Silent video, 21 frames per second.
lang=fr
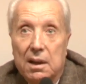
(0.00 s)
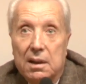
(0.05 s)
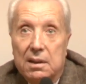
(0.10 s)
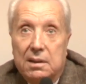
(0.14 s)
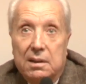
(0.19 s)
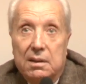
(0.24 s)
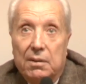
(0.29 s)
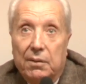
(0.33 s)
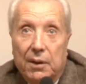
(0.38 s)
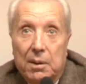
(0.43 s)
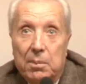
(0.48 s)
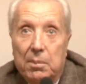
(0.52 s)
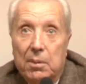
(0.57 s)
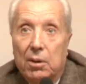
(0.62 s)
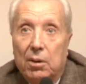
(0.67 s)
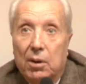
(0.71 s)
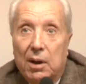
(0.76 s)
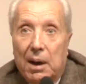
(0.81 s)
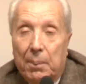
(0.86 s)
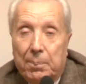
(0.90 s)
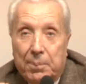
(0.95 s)
C'est
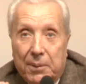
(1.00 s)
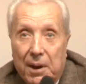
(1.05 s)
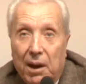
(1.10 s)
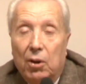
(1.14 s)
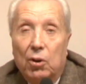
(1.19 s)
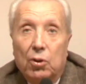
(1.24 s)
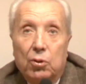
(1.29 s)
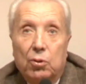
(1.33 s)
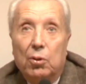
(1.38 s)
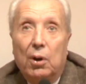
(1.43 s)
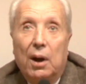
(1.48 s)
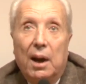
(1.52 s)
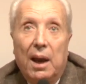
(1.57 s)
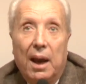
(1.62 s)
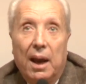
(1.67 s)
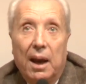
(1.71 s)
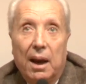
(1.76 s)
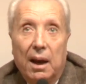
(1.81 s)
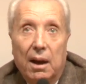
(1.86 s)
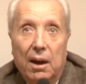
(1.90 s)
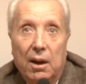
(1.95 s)
vraiment la pierre
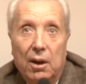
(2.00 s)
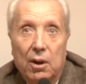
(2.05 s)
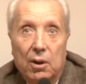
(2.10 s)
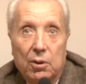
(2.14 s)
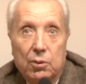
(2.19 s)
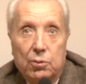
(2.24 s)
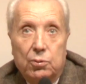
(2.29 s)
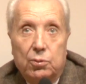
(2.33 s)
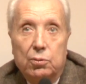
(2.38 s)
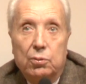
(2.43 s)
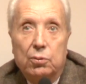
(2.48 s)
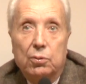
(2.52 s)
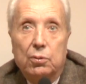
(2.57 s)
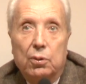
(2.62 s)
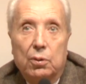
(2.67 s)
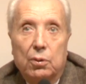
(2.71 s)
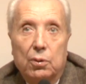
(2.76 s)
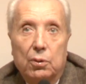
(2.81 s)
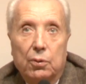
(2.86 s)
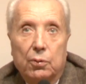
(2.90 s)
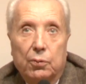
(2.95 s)
angulaire du
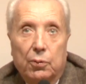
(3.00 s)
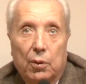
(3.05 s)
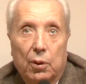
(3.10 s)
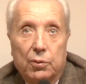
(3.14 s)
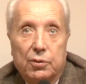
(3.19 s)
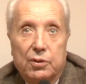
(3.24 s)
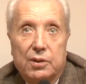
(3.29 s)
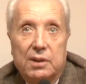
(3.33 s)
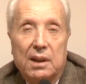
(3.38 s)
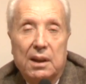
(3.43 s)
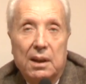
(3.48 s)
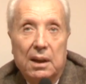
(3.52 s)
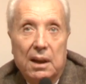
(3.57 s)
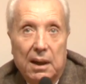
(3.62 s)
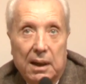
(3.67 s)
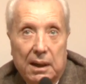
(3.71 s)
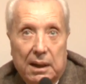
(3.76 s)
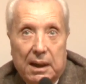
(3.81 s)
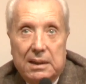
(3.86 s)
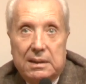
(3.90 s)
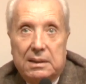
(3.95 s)
français
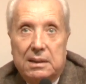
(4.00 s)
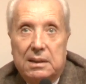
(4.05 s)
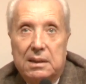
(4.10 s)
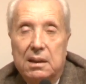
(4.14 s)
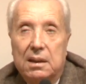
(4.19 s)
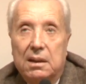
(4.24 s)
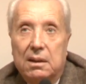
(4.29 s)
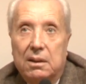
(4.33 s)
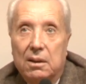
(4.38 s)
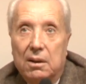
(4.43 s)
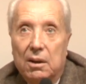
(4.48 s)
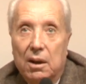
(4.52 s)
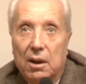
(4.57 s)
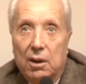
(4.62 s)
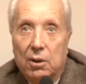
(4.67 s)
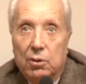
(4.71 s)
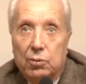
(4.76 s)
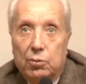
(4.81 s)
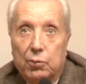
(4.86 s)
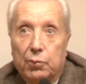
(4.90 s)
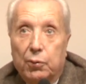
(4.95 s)
classique
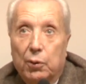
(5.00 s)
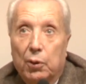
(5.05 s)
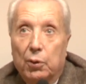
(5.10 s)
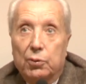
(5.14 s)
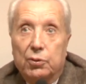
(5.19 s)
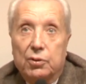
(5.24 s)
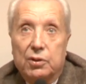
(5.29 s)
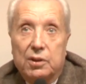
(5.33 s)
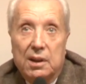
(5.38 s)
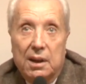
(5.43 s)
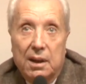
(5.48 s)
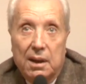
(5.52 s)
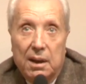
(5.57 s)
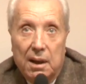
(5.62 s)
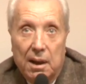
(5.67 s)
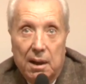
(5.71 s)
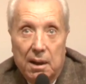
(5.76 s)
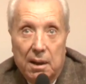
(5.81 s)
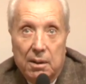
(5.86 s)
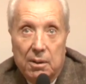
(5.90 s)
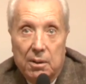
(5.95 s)
du français
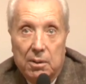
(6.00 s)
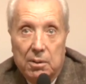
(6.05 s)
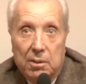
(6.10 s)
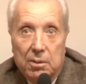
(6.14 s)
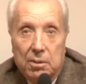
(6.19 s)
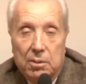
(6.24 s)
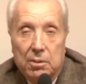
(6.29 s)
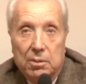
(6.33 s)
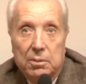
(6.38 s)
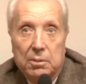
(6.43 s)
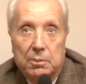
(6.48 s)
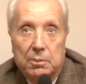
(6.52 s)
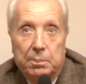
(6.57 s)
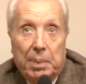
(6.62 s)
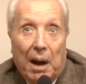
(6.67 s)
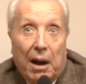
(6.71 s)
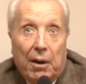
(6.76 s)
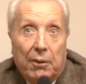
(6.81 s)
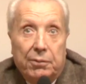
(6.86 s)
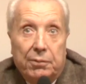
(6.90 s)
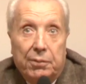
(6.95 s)
euh,
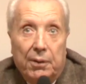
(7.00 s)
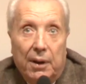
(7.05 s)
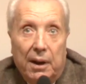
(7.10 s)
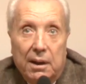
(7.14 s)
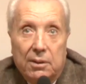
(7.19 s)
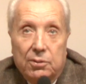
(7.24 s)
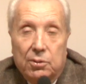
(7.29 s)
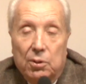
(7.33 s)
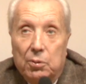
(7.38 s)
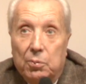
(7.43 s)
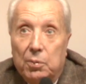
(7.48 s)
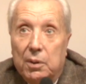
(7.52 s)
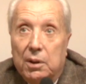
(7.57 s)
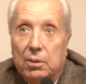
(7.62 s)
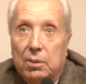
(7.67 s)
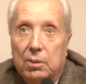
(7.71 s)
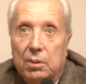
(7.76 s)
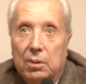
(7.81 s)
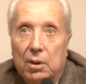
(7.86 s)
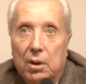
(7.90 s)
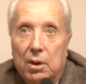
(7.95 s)
parfait, celui
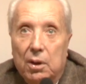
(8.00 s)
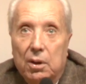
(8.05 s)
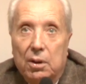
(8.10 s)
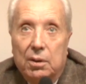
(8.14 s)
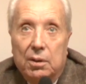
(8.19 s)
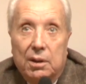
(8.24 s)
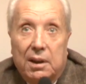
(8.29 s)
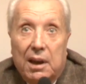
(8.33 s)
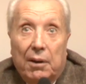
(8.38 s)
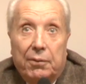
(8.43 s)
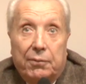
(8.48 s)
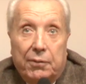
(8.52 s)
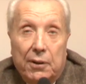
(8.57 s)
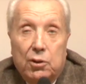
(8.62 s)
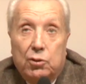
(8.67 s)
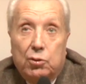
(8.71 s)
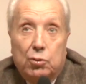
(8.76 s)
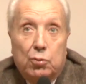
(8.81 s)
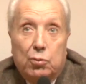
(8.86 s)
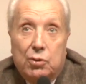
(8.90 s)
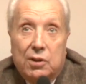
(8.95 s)
euh, qui a fait le
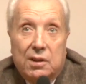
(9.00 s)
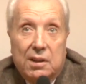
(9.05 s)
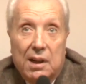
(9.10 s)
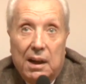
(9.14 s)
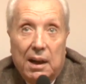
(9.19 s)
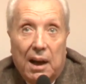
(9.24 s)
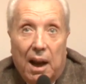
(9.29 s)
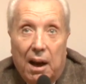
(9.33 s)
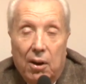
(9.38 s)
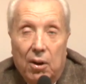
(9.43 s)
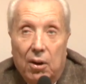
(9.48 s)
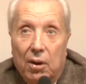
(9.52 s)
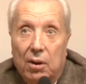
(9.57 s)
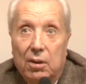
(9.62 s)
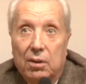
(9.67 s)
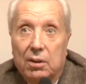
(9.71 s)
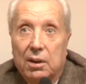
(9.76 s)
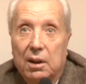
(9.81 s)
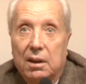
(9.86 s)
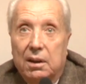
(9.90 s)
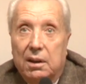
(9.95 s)
succès de la
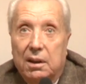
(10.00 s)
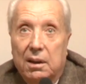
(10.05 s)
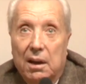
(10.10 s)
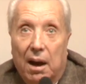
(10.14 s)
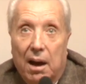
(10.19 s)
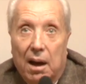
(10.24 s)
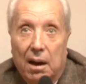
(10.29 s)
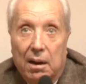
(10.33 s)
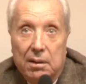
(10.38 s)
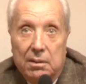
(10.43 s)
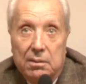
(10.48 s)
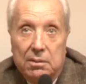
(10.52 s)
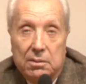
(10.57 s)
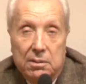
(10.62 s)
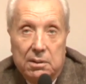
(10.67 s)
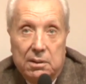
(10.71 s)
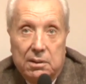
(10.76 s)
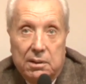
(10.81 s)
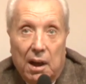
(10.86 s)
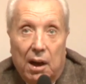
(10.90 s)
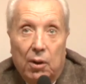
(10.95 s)
langue et qui a
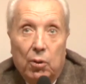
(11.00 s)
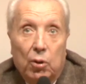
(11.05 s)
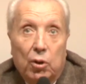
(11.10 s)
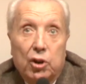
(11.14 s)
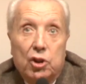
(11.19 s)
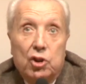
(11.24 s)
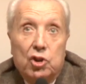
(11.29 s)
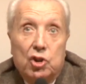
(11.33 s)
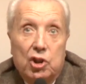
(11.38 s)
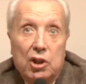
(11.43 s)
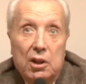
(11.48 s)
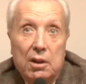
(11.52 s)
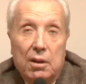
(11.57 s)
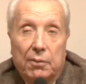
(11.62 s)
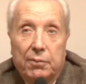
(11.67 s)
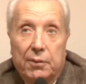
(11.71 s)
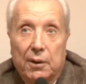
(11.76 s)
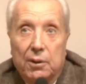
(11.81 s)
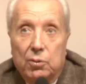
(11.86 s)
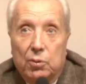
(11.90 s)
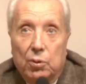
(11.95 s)
euh, été à l'origine, en
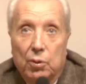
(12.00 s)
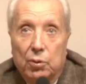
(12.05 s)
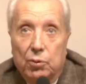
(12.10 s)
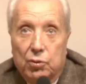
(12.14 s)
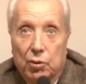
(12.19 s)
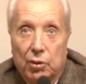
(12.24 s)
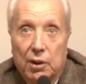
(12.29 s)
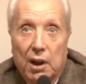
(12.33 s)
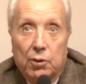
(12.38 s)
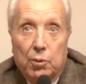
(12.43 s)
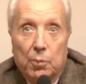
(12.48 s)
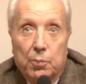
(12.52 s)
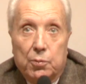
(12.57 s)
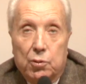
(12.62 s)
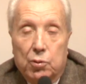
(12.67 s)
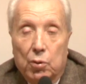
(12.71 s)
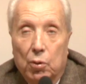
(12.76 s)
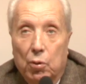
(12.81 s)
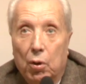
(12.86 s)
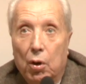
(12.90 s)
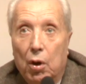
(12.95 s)
fin de compte, son
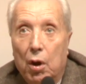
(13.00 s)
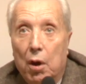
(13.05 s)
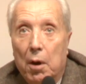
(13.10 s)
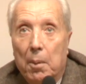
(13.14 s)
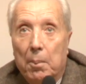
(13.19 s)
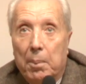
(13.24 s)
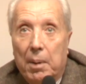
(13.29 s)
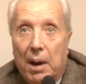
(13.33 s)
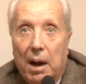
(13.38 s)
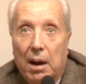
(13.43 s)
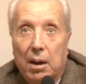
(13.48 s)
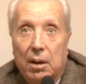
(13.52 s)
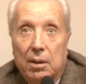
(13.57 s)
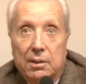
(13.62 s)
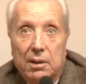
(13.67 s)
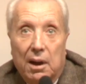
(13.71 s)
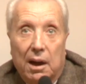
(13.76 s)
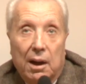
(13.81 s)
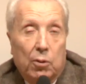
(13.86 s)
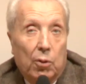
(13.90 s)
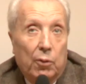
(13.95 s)
adoption
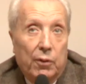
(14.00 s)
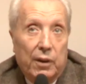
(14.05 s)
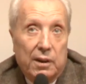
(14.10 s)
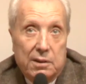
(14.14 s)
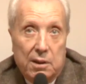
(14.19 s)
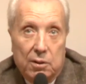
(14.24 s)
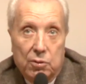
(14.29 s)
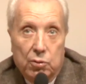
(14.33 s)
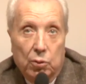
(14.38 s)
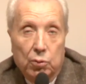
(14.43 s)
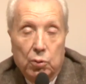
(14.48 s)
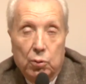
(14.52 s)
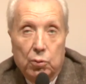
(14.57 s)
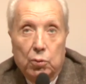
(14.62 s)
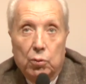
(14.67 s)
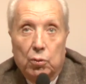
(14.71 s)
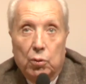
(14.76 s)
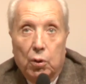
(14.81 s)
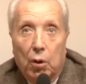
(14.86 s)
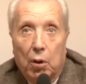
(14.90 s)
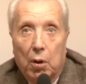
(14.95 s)
dans la conversation de
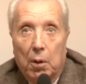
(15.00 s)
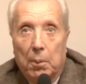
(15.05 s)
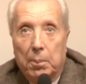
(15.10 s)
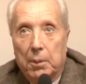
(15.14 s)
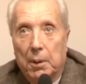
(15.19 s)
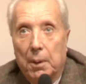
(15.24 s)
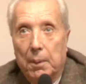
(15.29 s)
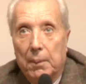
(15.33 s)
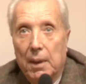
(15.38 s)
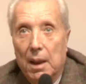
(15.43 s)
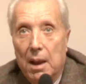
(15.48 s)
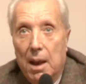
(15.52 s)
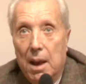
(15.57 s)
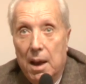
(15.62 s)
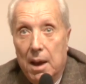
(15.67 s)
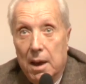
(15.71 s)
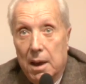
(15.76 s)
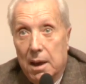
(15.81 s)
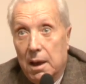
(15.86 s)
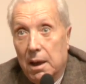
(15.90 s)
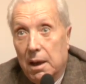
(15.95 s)
toute l'Europe.
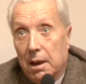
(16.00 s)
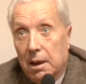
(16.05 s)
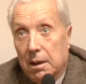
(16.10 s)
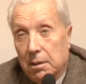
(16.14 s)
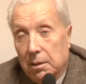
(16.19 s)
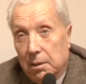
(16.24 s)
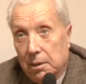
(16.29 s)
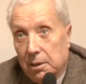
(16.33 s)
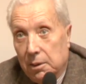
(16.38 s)
Et